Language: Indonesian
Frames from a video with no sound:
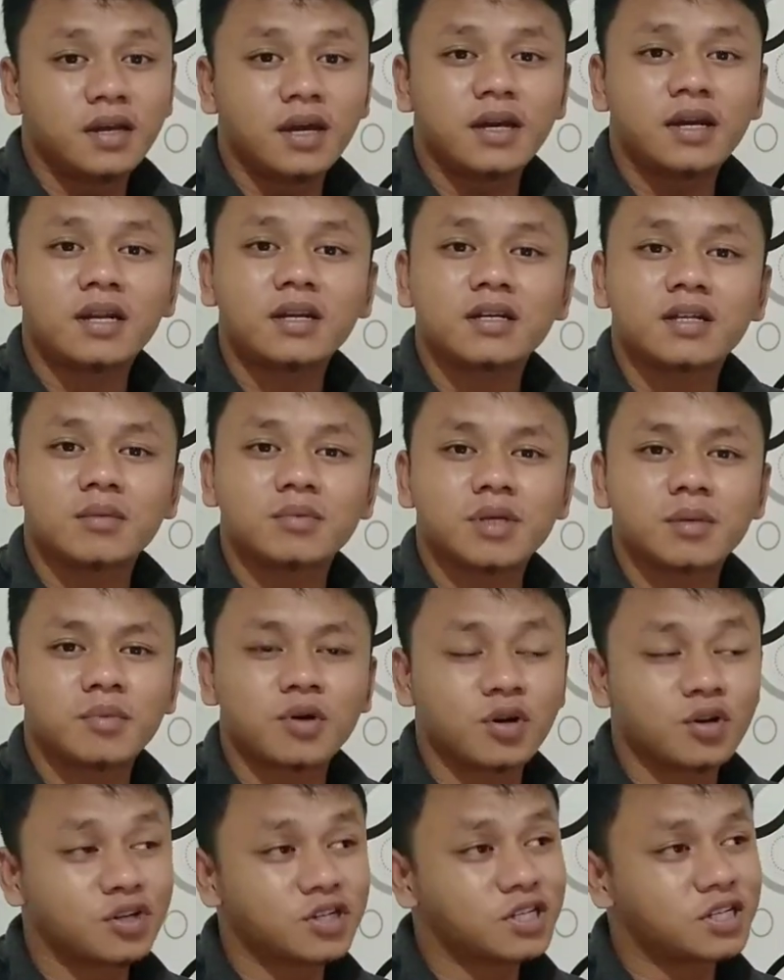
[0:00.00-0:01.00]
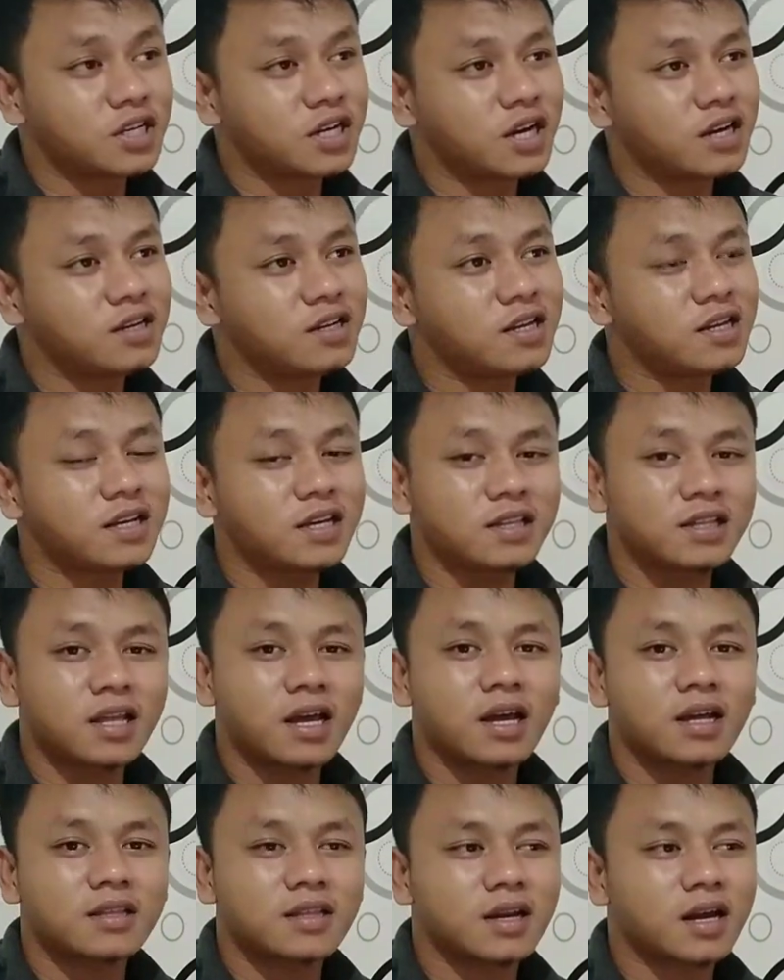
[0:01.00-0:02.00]
ya dan kita bisa mengkondisikan diri
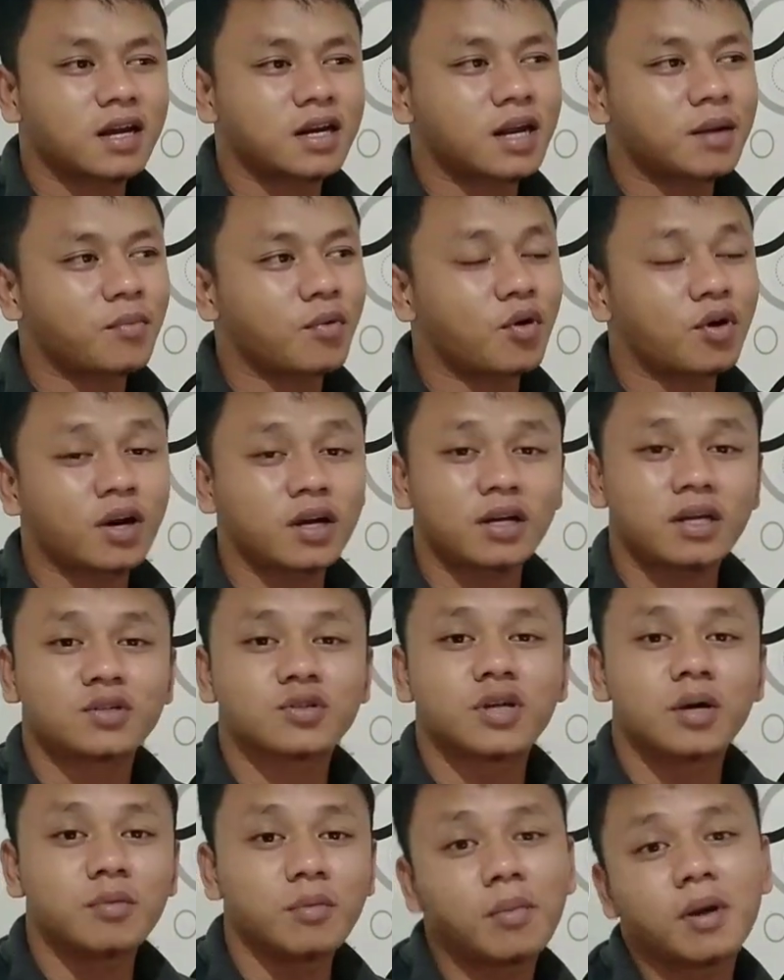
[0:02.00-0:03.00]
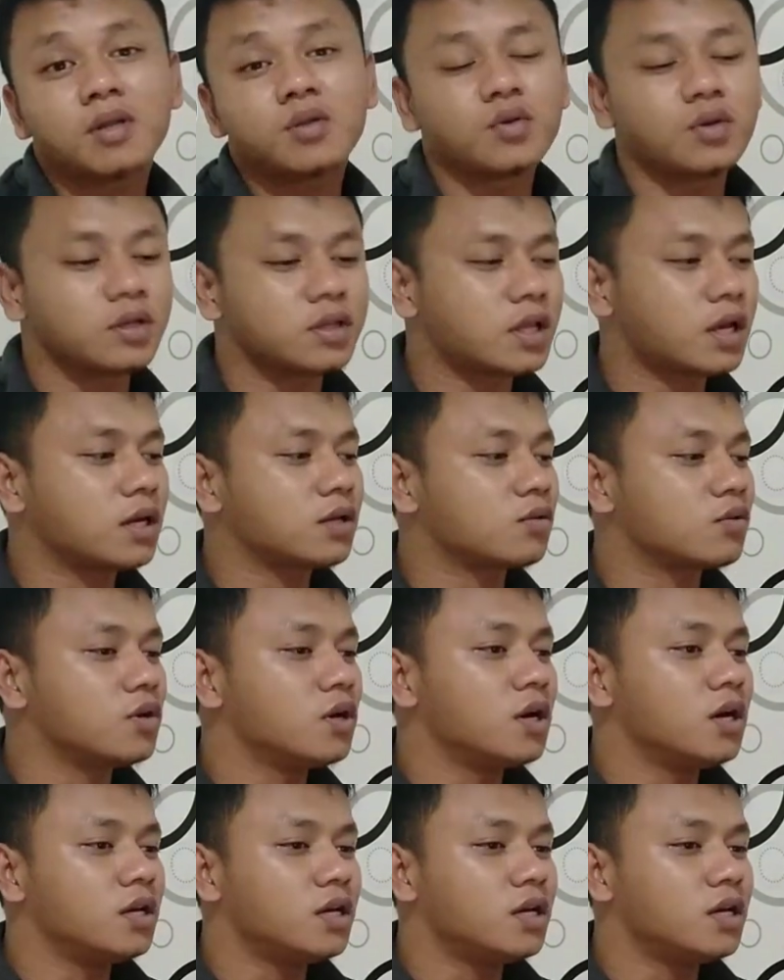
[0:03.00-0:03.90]
kita terhadap orang yang sudah membantu kita gitu.